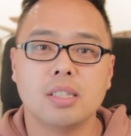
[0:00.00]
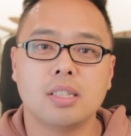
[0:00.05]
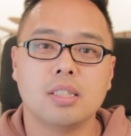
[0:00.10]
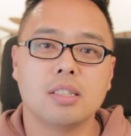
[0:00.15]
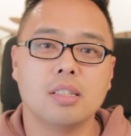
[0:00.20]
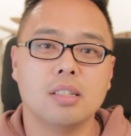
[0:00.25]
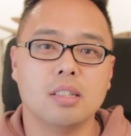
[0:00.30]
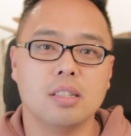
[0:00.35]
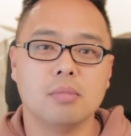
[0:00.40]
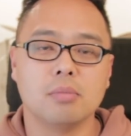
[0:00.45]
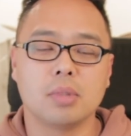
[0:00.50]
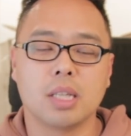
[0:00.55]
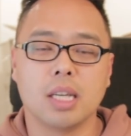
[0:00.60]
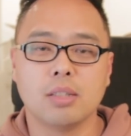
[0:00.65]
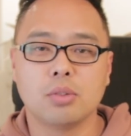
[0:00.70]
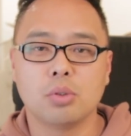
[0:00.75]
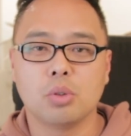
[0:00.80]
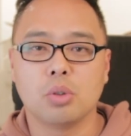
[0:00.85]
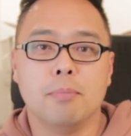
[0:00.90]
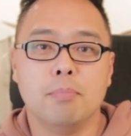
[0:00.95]
지금
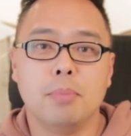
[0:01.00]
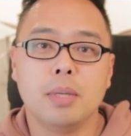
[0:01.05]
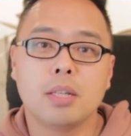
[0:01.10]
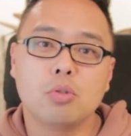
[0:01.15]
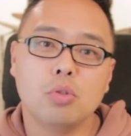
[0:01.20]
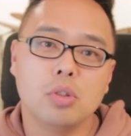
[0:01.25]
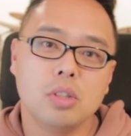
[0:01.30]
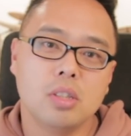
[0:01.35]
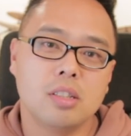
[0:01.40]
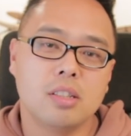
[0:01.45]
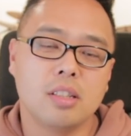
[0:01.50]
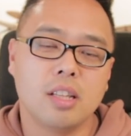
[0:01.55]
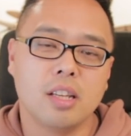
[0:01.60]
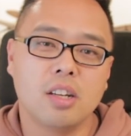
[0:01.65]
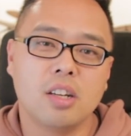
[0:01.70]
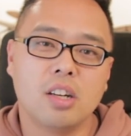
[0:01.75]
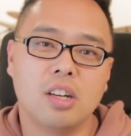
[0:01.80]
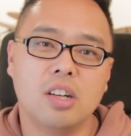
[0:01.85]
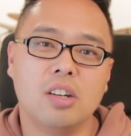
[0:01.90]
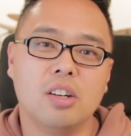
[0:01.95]
계속 믿고
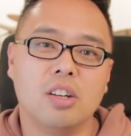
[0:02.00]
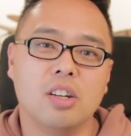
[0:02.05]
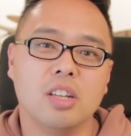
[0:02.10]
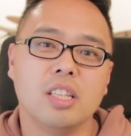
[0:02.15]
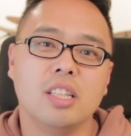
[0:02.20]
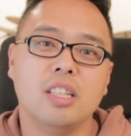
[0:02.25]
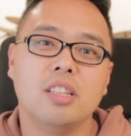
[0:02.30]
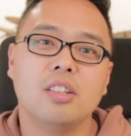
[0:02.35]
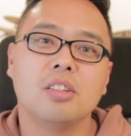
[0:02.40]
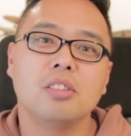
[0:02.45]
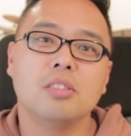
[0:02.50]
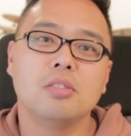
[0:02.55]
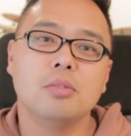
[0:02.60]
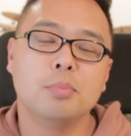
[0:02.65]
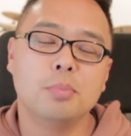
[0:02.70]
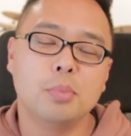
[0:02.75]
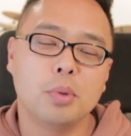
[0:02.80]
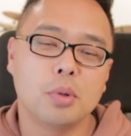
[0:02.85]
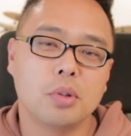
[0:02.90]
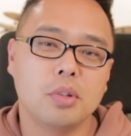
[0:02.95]
있는데요. 이런
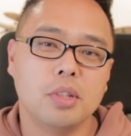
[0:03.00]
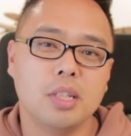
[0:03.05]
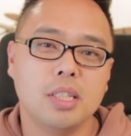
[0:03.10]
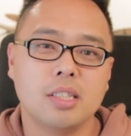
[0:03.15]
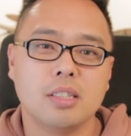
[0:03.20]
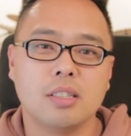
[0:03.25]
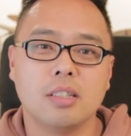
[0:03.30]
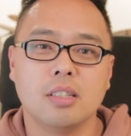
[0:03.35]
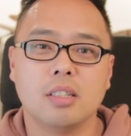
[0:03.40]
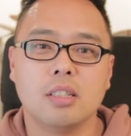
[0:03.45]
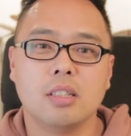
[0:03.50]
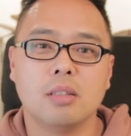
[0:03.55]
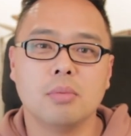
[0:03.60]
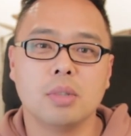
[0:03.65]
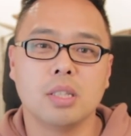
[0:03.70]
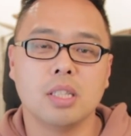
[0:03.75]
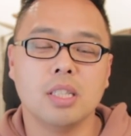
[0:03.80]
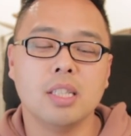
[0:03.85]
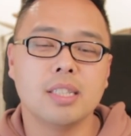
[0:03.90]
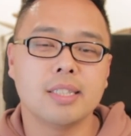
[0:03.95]
음모론이
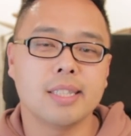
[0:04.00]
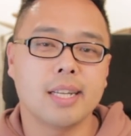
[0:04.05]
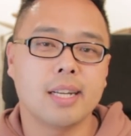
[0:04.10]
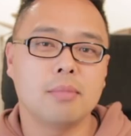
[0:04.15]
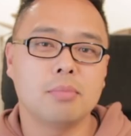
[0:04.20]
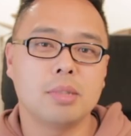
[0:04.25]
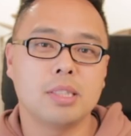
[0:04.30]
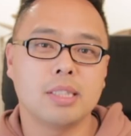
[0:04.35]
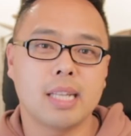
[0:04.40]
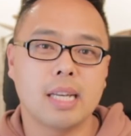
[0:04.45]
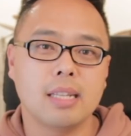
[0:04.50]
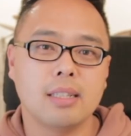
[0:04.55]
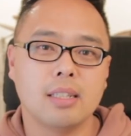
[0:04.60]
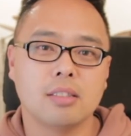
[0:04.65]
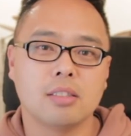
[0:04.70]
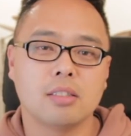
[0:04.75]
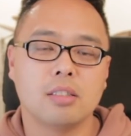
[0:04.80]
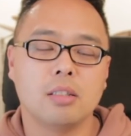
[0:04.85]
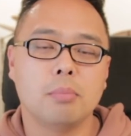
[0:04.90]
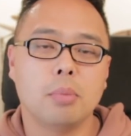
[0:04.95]
지금 이 사람들
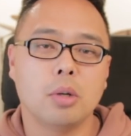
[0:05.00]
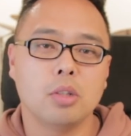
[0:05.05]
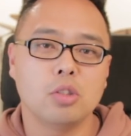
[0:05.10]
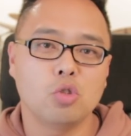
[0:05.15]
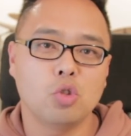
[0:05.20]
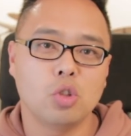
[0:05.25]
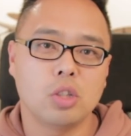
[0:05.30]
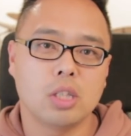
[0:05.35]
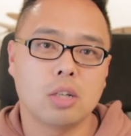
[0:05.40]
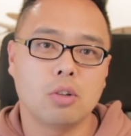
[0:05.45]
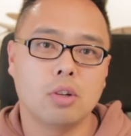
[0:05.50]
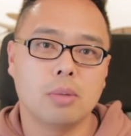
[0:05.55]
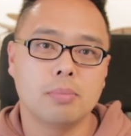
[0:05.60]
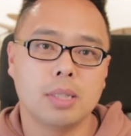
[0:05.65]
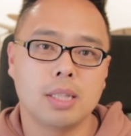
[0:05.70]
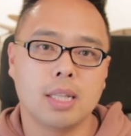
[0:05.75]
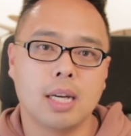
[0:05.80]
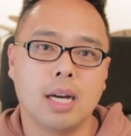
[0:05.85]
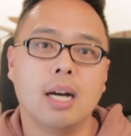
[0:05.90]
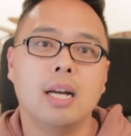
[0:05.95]
사이에서는 퍼지고 있다고
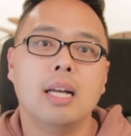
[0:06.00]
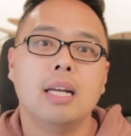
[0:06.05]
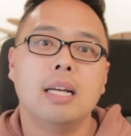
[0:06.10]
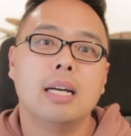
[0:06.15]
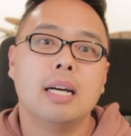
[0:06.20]
합니다.